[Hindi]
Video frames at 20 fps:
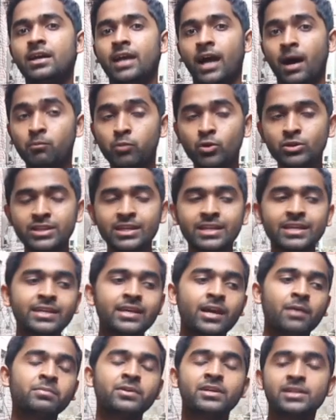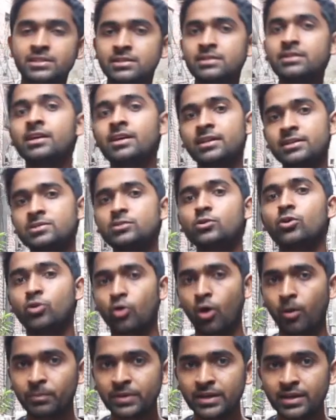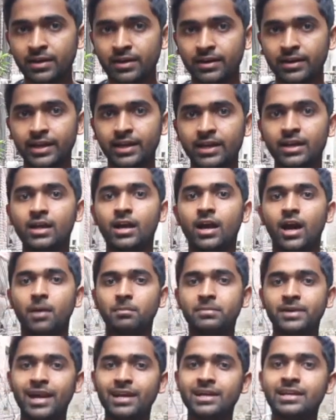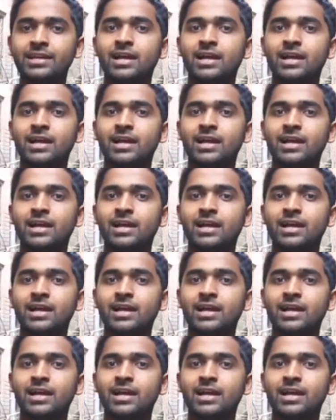हम बोलते हैं कि हम किसी ना किसी को कॉपी कर रहे हैं हम डेली